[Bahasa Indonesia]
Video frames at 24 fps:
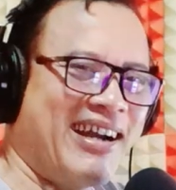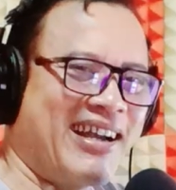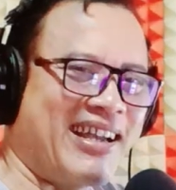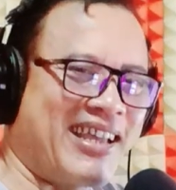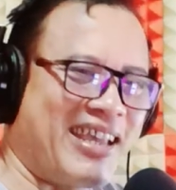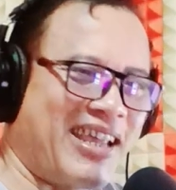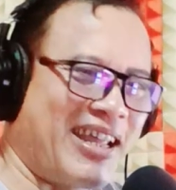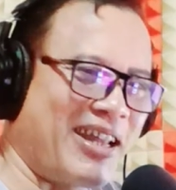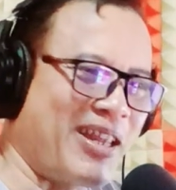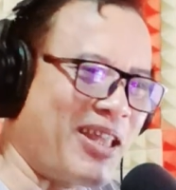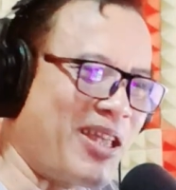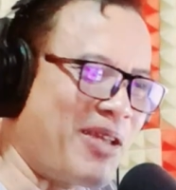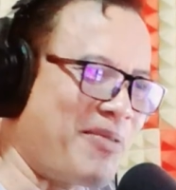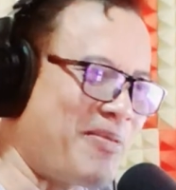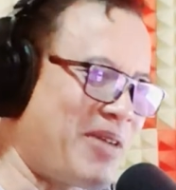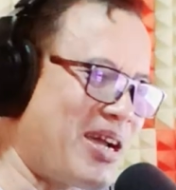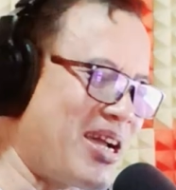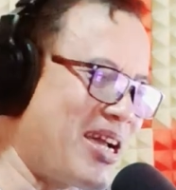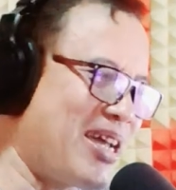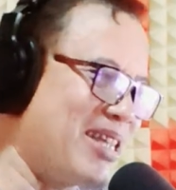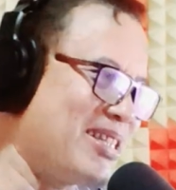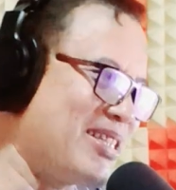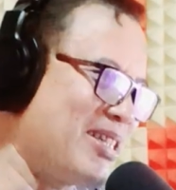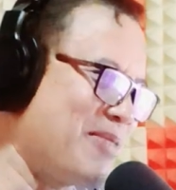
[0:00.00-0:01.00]
Oke,
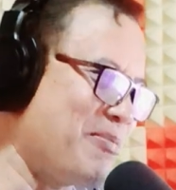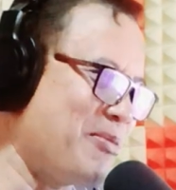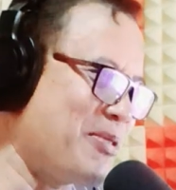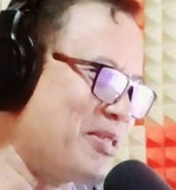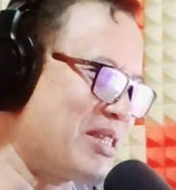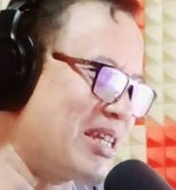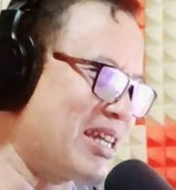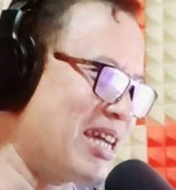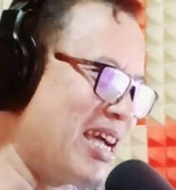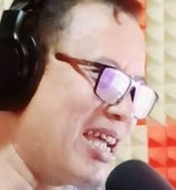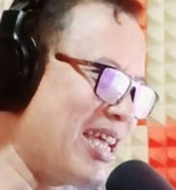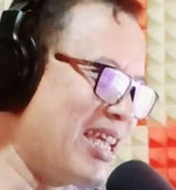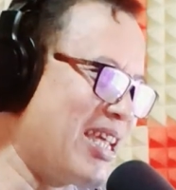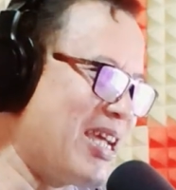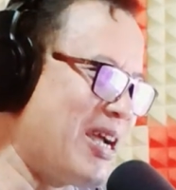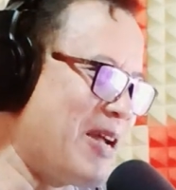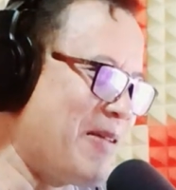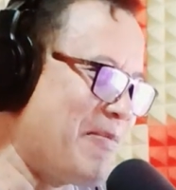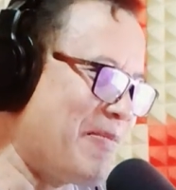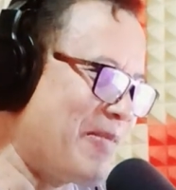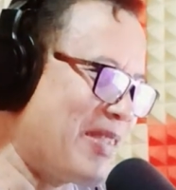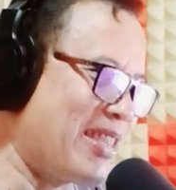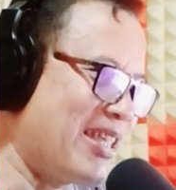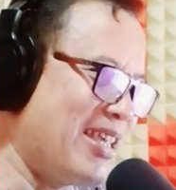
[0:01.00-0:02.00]
terima kasih Ibu Sekar ya.
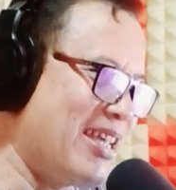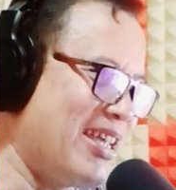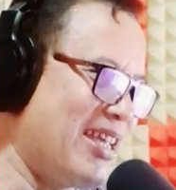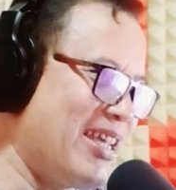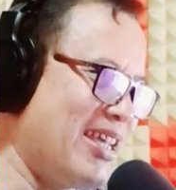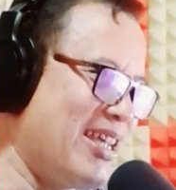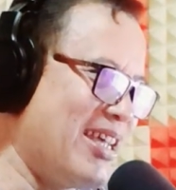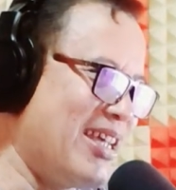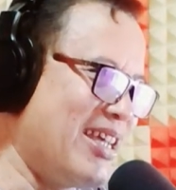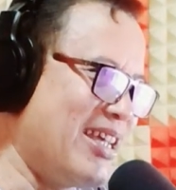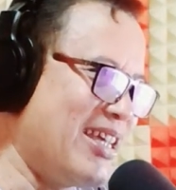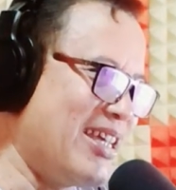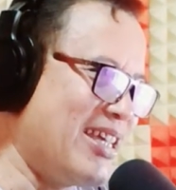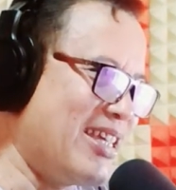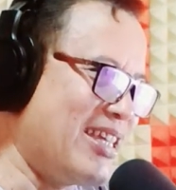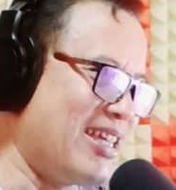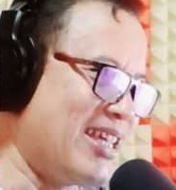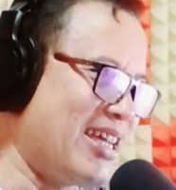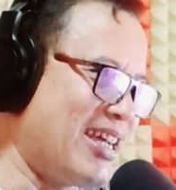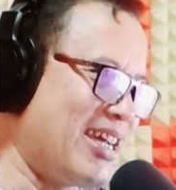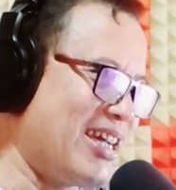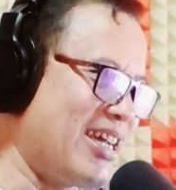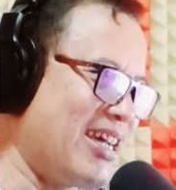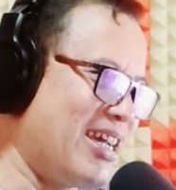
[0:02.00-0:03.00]

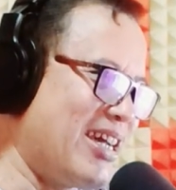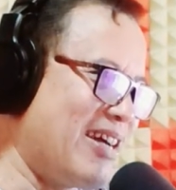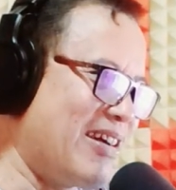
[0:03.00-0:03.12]
Ya,